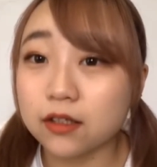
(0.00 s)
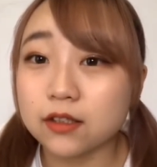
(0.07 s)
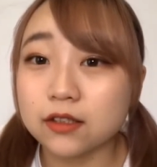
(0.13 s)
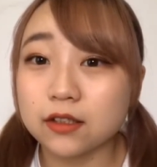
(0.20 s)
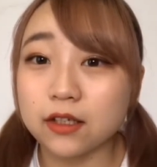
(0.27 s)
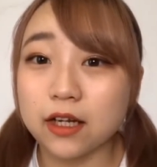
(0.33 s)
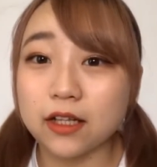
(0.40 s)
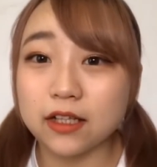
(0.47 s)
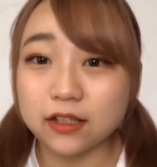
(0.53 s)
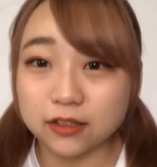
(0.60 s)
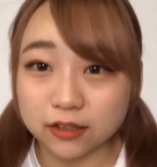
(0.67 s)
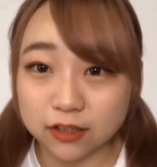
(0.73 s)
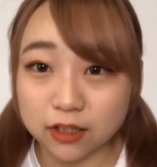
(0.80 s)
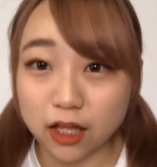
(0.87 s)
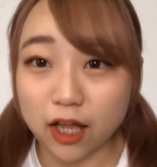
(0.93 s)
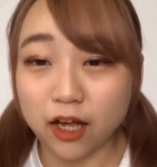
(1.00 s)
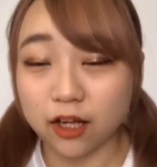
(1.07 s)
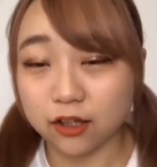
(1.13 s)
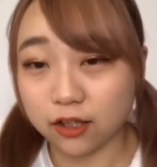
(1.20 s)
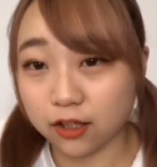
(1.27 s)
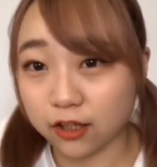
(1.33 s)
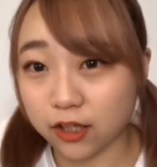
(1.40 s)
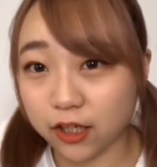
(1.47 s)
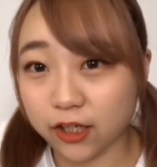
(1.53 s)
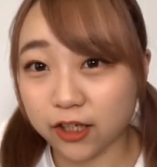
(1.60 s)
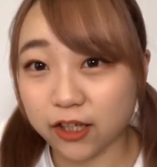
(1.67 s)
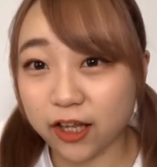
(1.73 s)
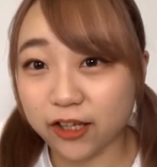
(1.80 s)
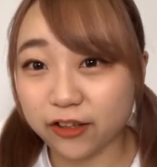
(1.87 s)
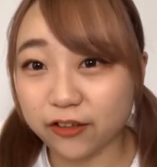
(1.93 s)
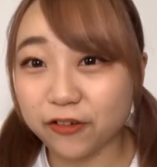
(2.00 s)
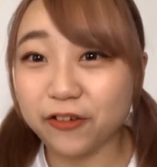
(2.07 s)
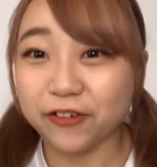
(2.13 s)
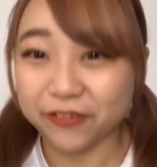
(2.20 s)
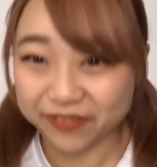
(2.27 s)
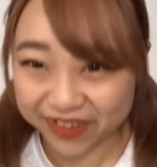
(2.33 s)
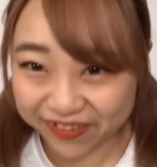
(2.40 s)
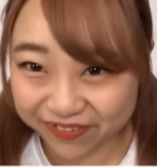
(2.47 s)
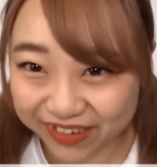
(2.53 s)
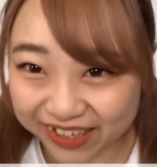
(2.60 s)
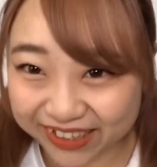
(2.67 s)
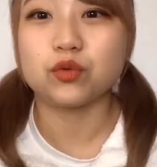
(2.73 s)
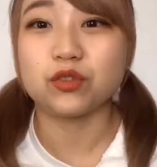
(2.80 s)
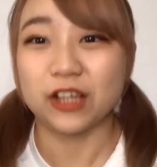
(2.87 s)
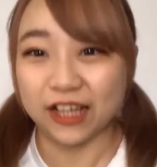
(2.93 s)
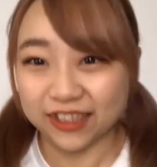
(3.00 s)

それについて語っていきたいと思います。